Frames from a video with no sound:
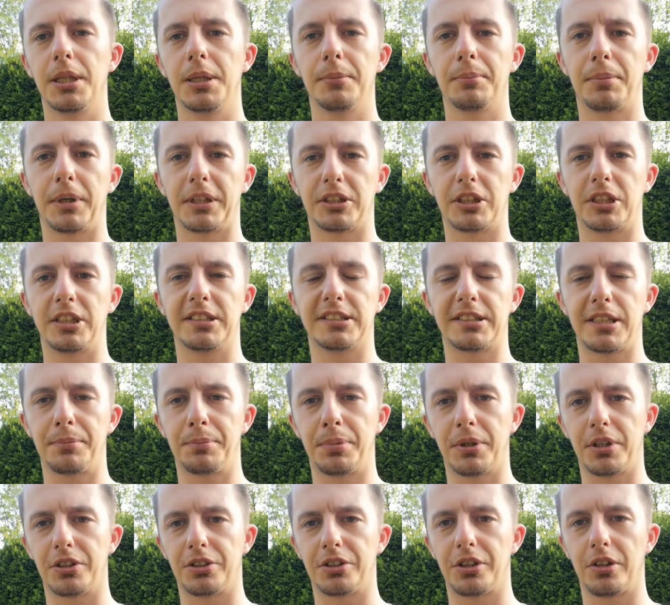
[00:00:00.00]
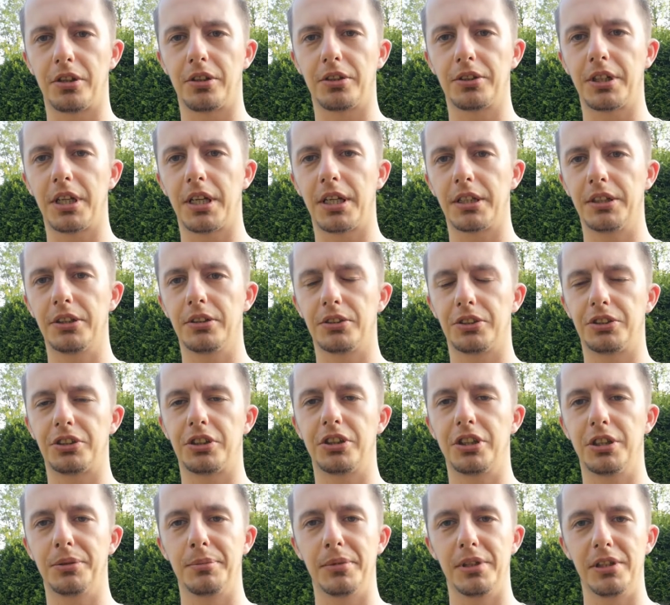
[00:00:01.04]
Patrisa Bergerona i on się
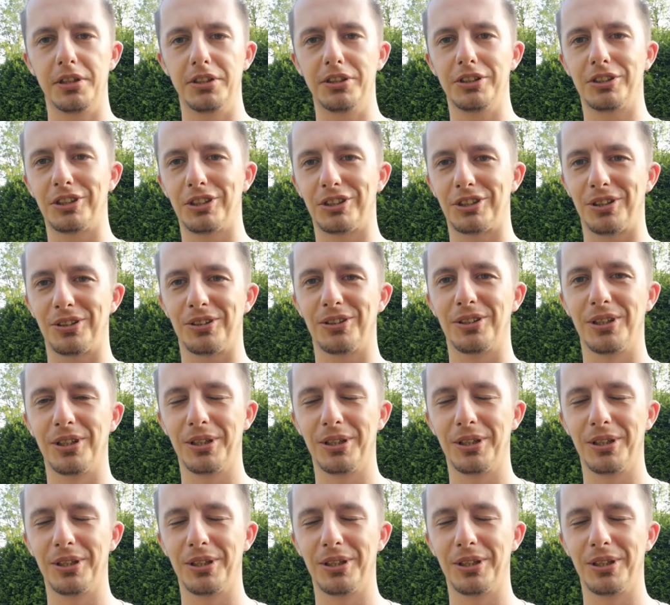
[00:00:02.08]
nie myli, ty to